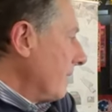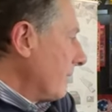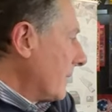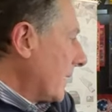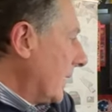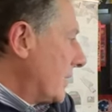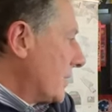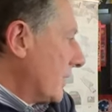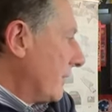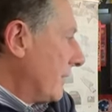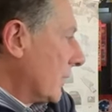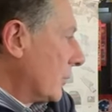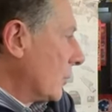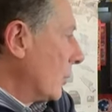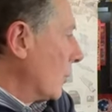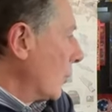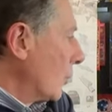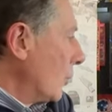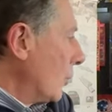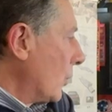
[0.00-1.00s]
e ci ha fatto
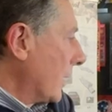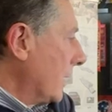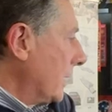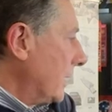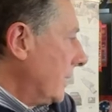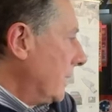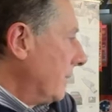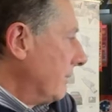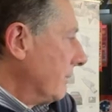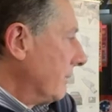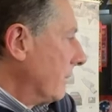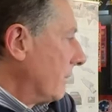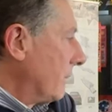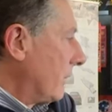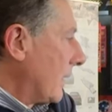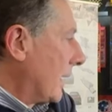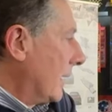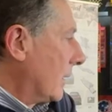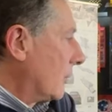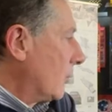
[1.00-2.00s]
l'onore di
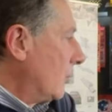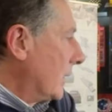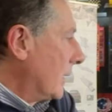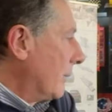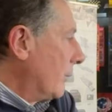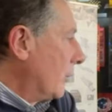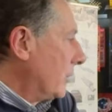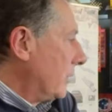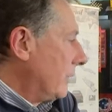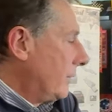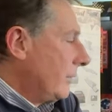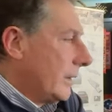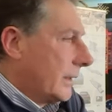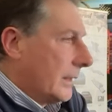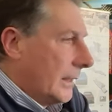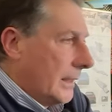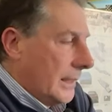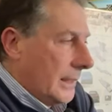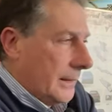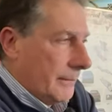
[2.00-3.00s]
fare alcune
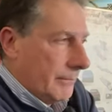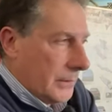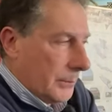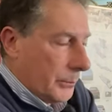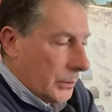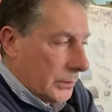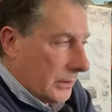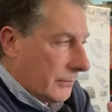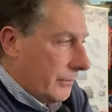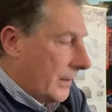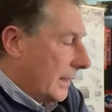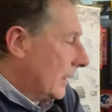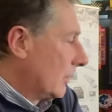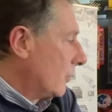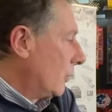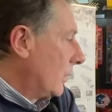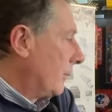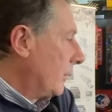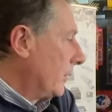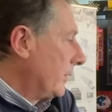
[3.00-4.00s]
modifiche, di poter fare
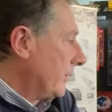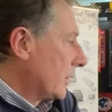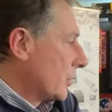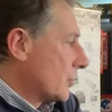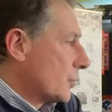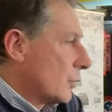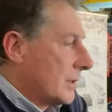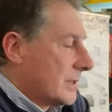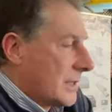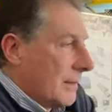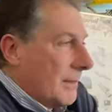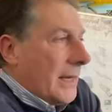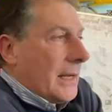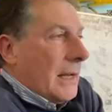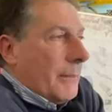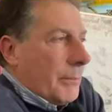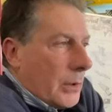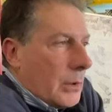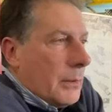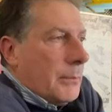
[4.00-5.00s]
alcune modifiche su questa
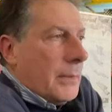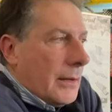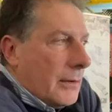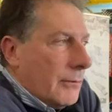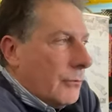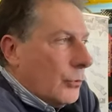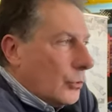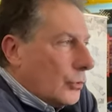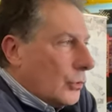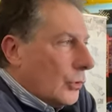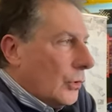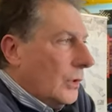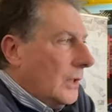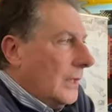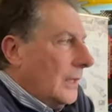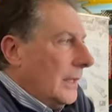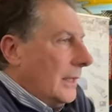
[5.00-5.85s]
macchina perché abbiamo avuto